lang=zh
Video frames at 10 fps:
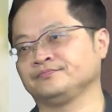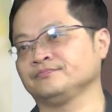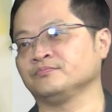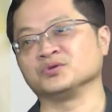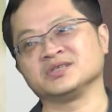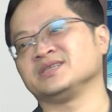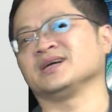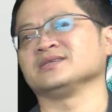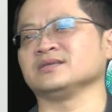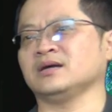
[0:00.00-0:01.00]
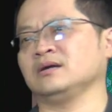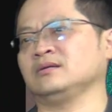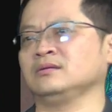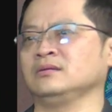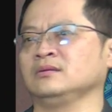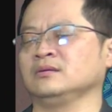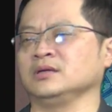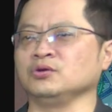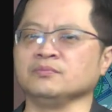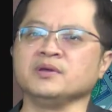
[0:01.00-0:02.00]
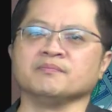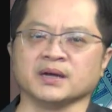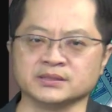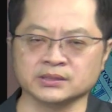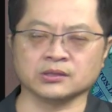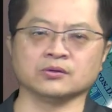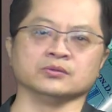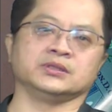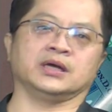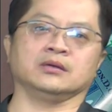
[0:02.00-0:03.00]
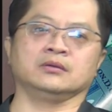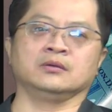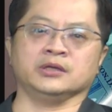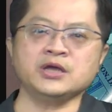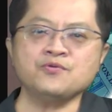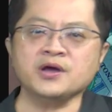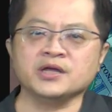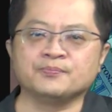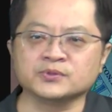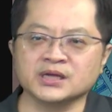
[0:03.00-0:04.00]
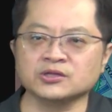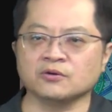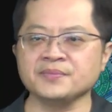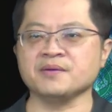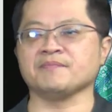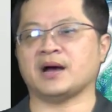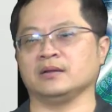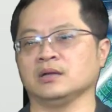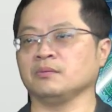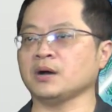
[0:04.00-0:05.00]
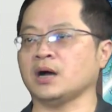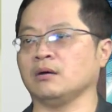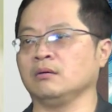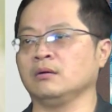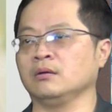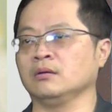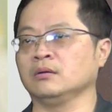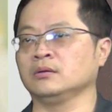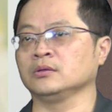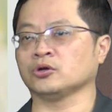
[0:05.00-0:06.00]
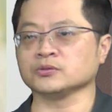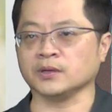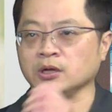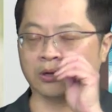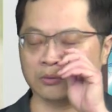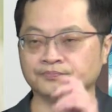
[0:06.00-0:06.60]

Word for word: 不是这样子啦，因为面板真的够强，因为你不认同面板，好不好，投资朋友？